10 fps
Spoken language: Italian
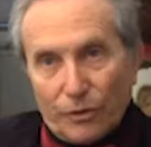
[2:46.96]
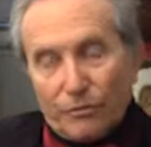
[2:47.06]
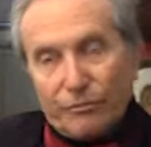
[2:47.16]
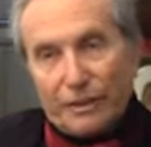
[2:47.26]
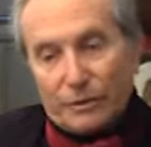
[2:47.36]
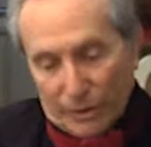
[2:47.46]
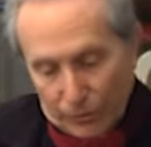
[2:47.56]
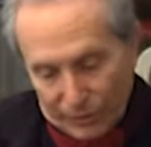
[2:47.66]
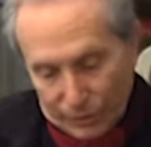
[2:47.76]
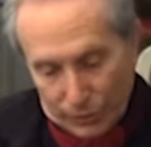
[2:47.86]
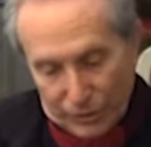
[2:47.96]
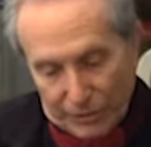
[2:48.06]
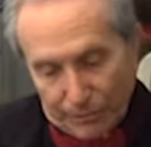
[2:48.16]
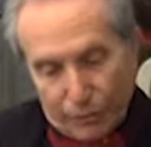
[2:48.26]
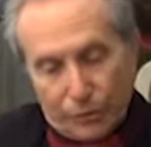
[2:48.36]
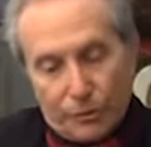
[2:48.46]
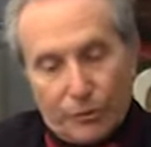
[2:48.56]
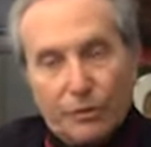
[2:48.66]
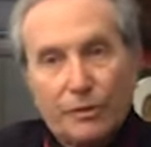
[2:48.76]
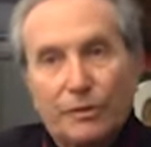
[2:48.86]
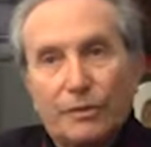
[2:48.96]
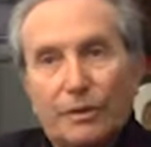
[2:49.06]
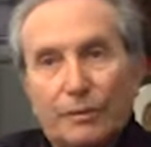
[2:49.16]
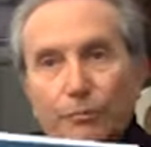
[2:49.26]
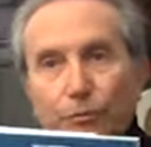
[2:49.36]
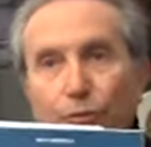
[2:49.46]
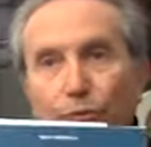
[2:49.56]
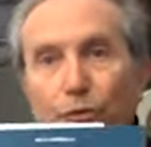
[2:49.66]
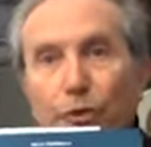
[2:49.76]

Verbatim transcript: è offerto da questo libro appunto